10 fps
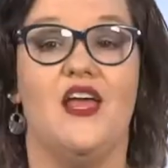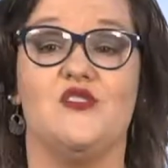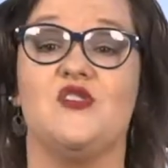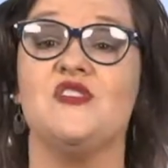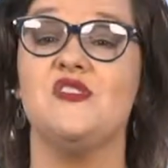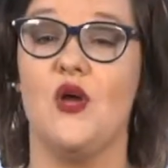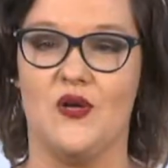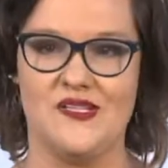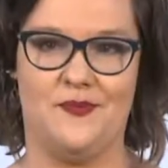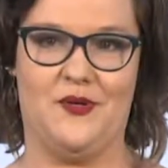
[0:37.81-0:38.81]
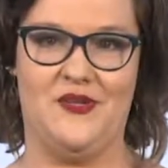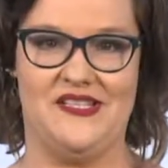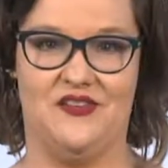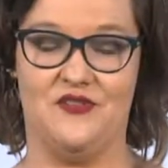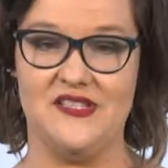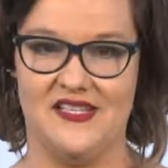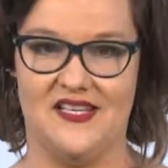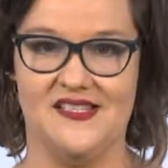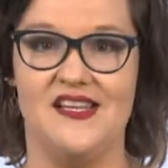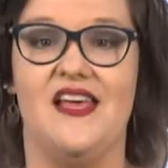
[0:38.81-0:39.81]
Estou ansiosa para conhecer
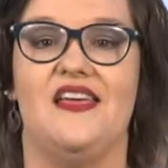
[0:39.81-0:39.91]
vocês